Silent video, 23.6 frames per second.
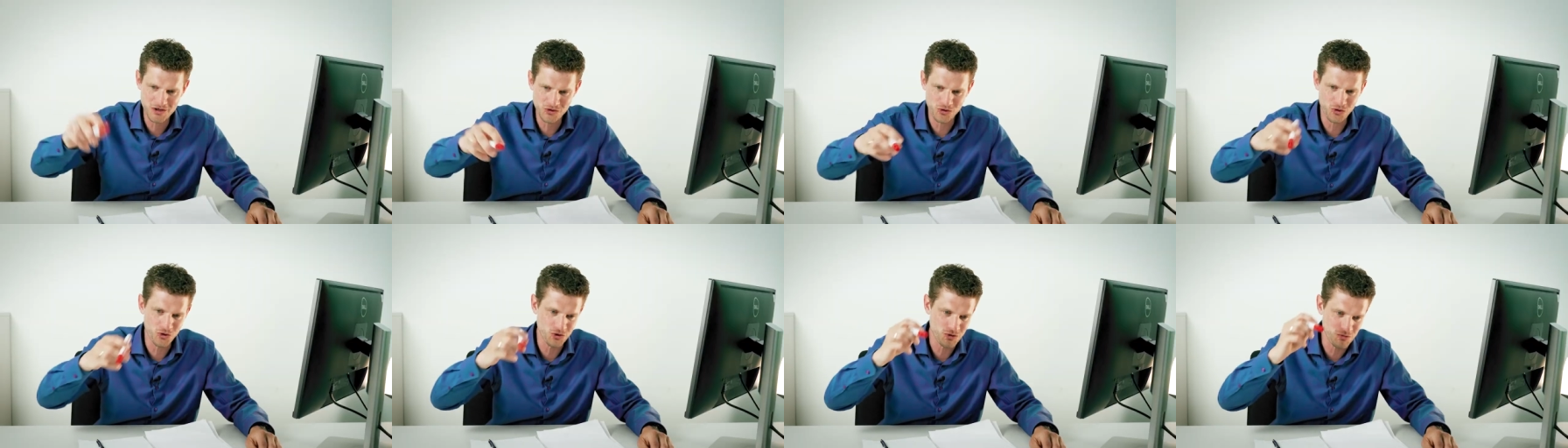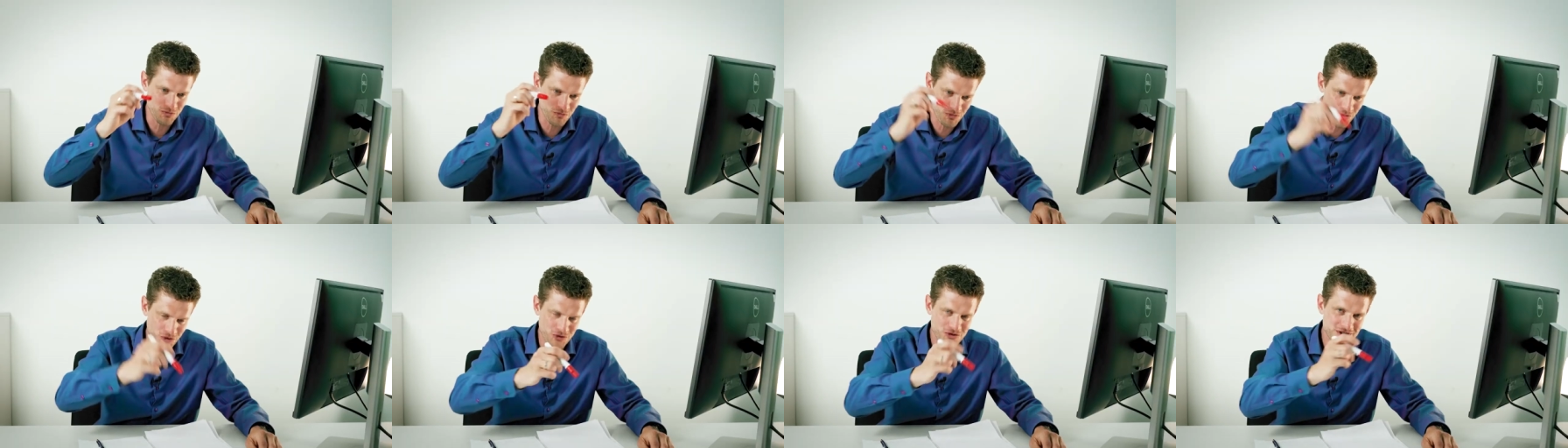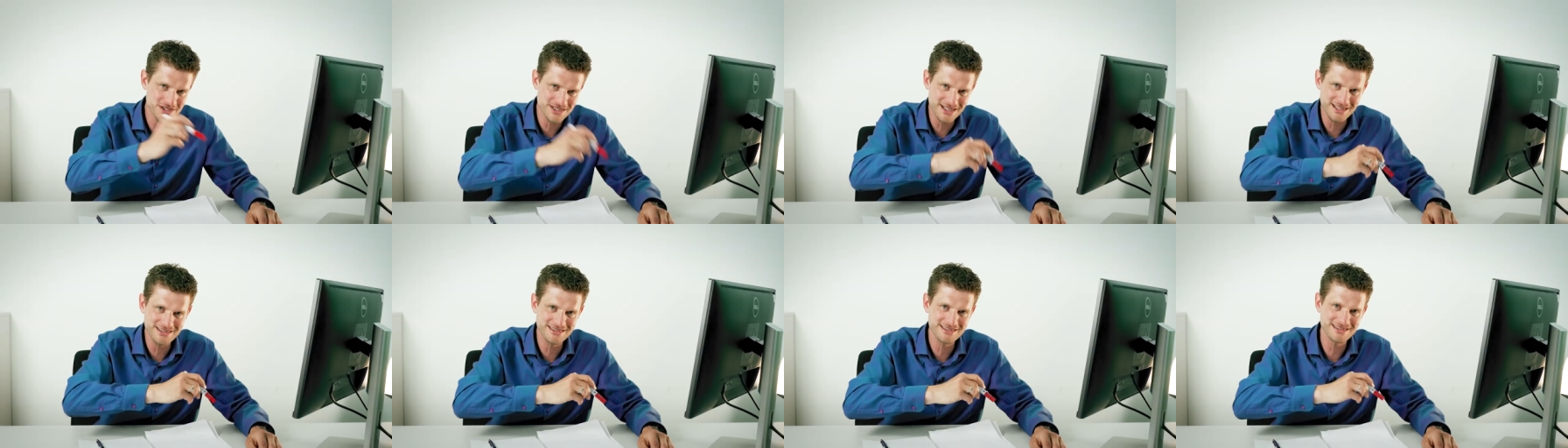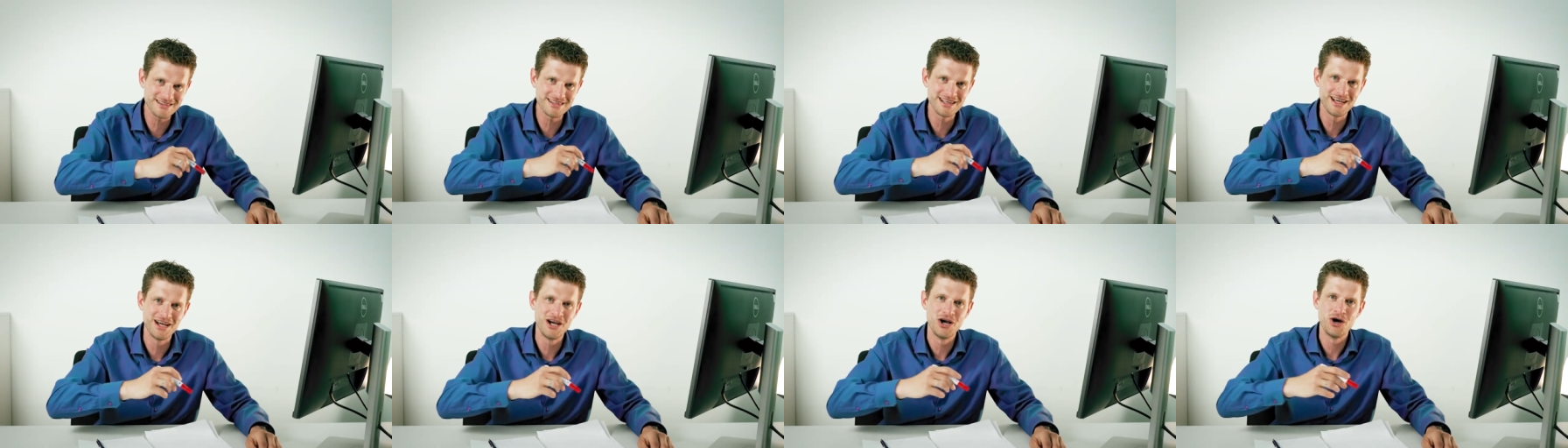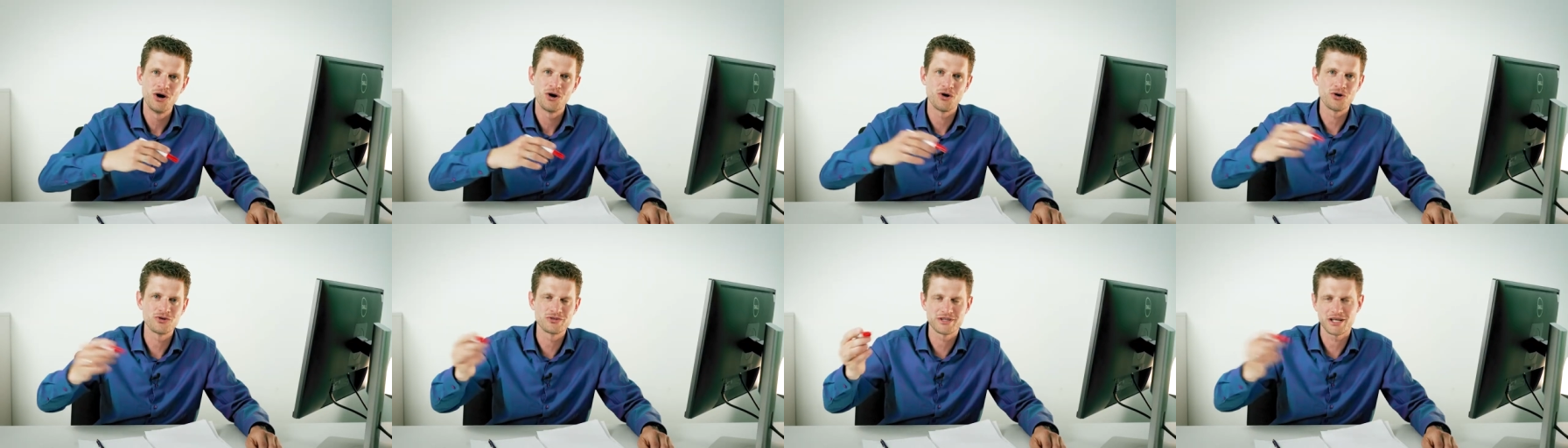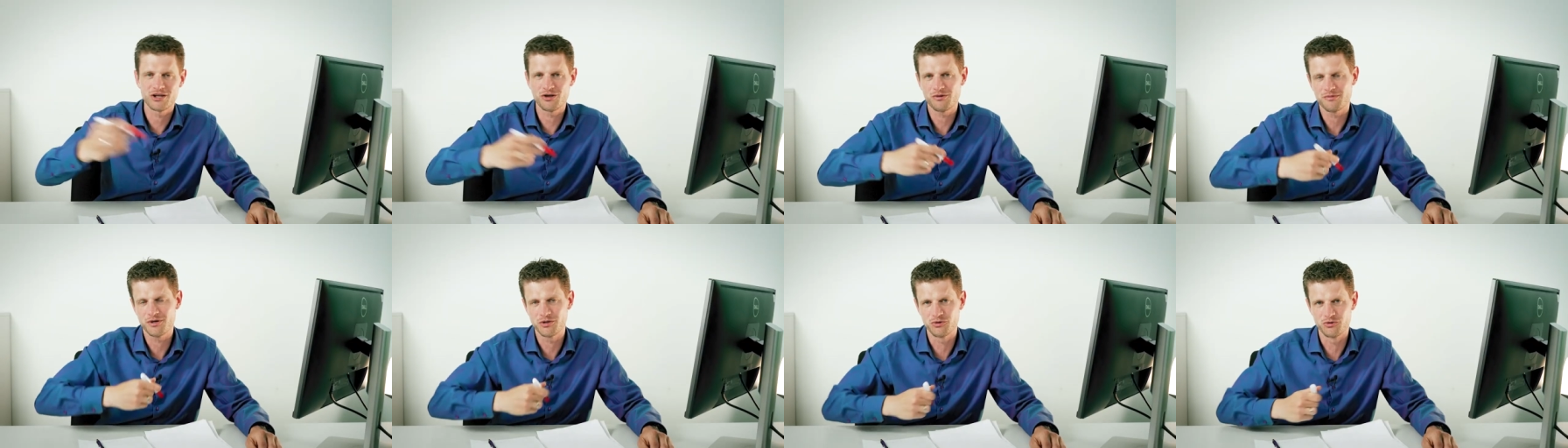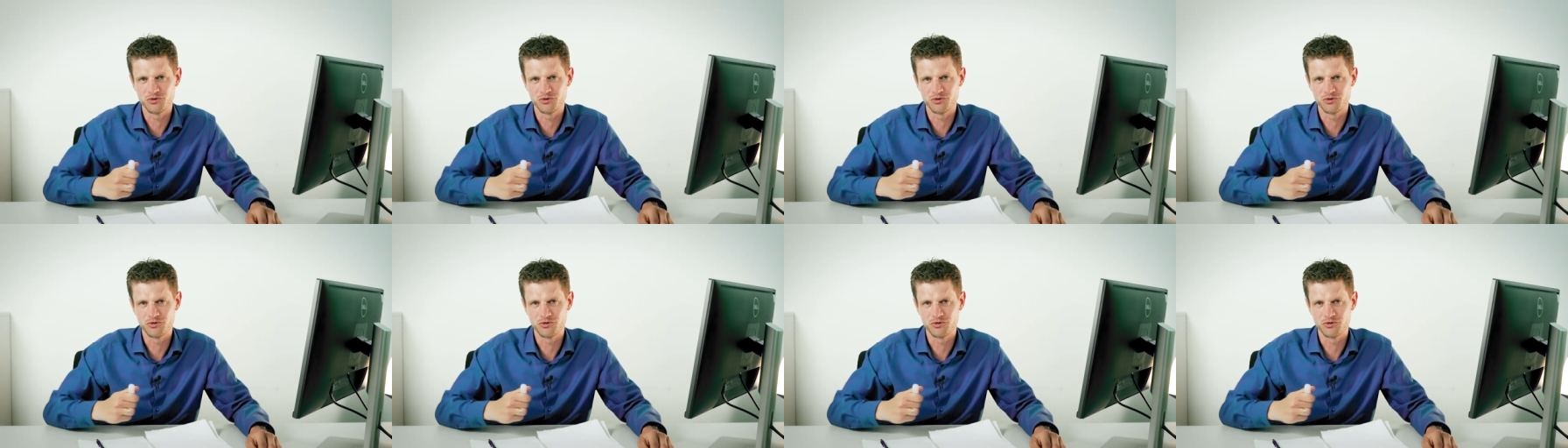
einen roten Punkt setzen und dann nochmal